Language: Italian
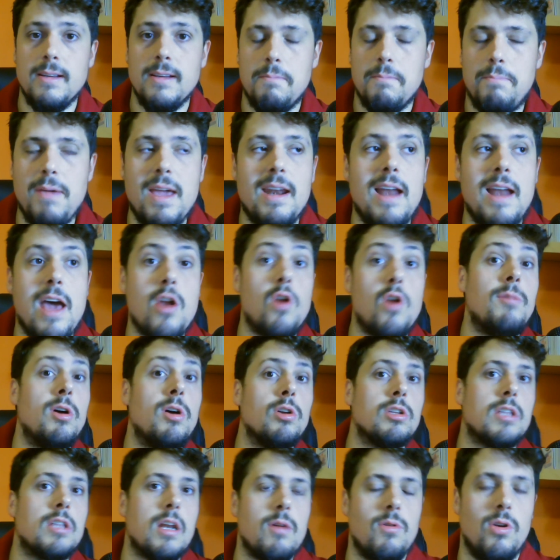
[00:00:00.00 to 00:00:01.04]
per la Roma,
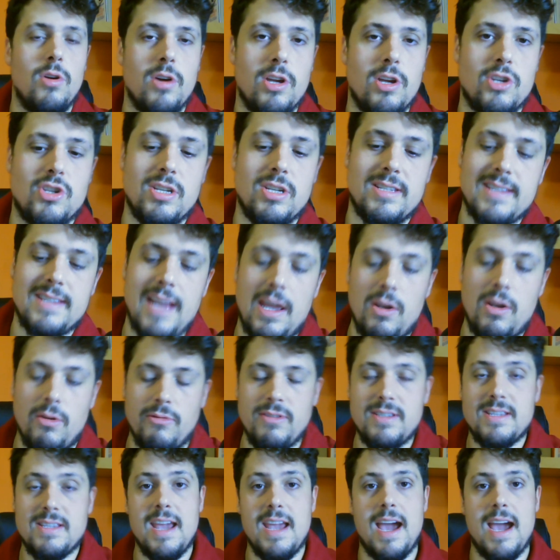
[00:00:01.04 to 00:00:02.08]
oltre a quello che c'è stato
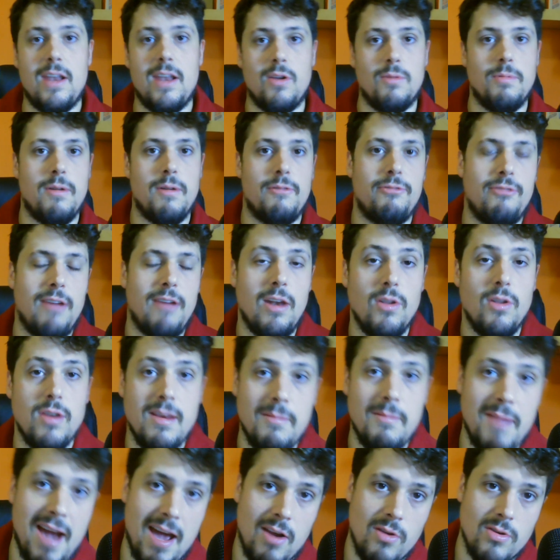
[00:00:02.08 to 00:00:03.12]
fischiato per fallo di
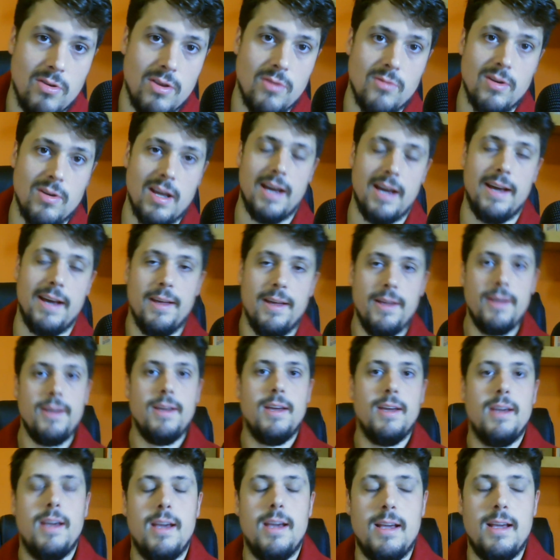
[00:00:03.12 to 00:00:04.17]
mano di una,
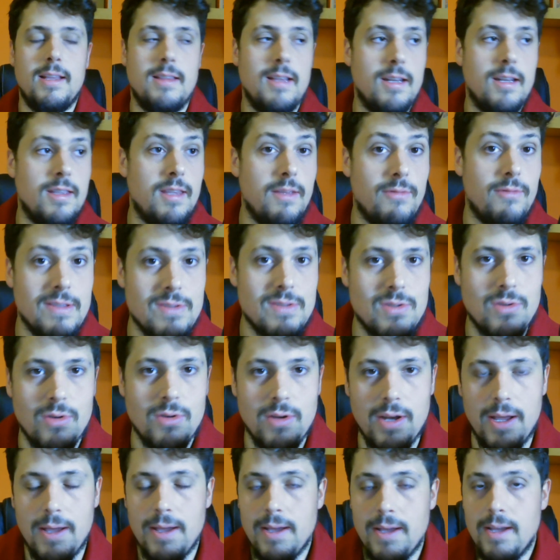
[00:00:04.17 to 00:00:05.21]
eh, del
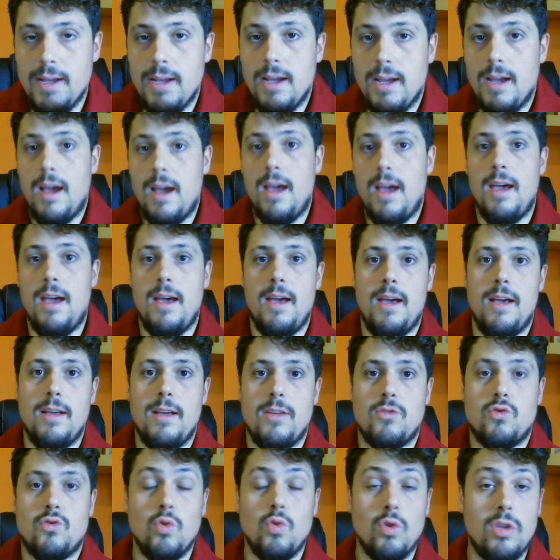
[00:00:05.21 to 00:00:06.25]
difensore eh,
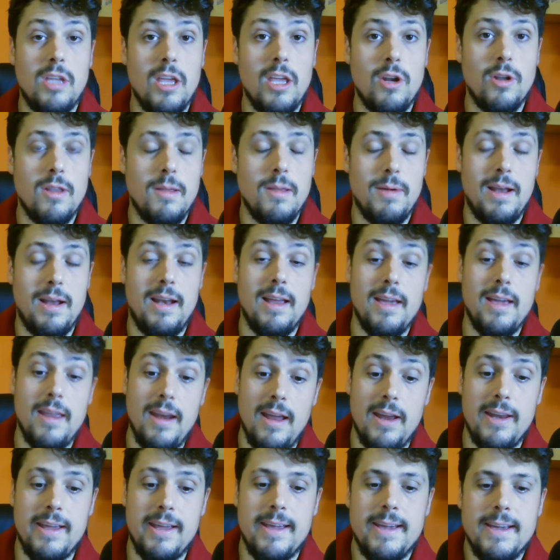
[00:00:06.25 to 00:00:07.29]
su tiro di
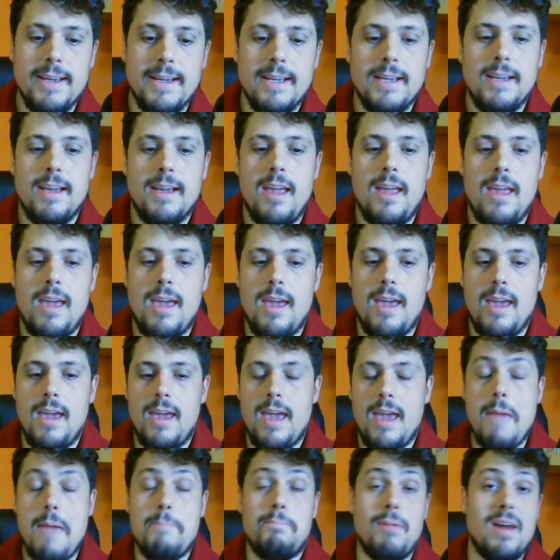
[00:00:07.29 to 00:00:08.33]
Pellegrini. E,
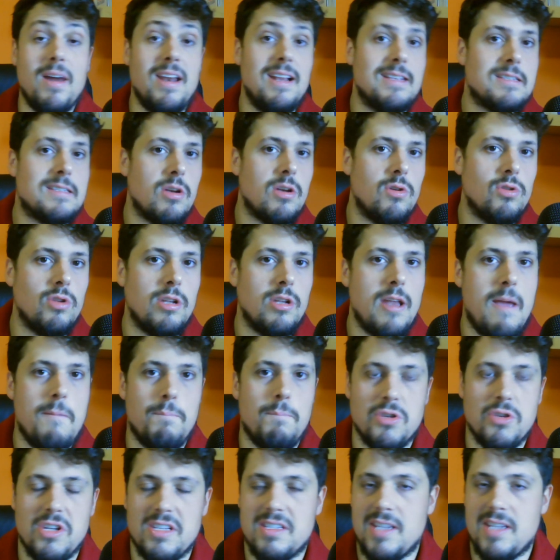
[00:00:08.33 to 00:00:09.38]
e poi nel secondo
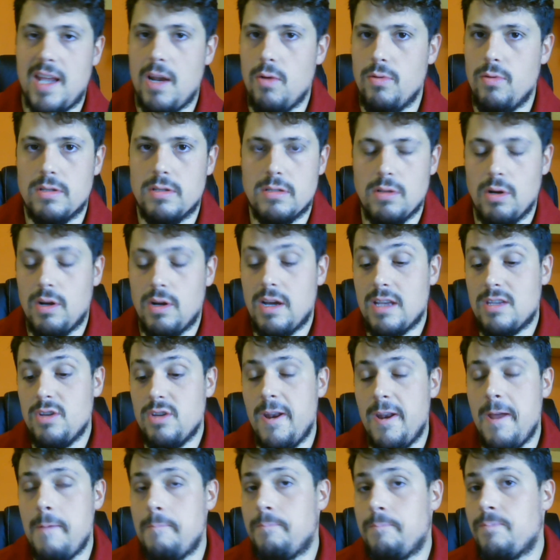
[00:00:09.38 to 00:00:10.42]
tempo c'è stata questa
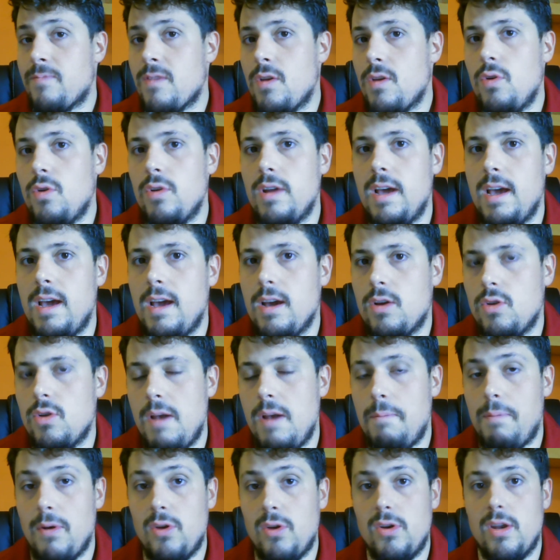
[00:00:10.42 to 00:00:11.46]
occasione con, con,
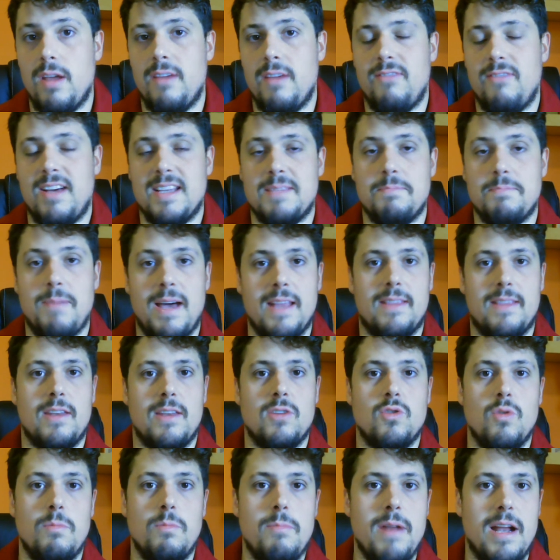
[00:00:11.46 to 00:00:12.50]
il pallone che va a sbattere
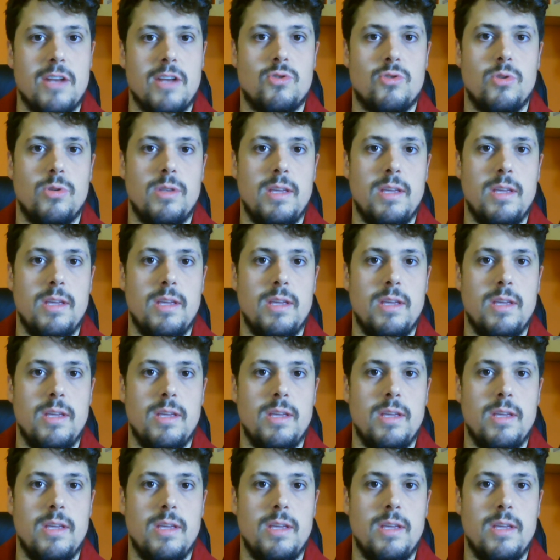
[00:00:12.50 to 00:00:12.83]
sul braccio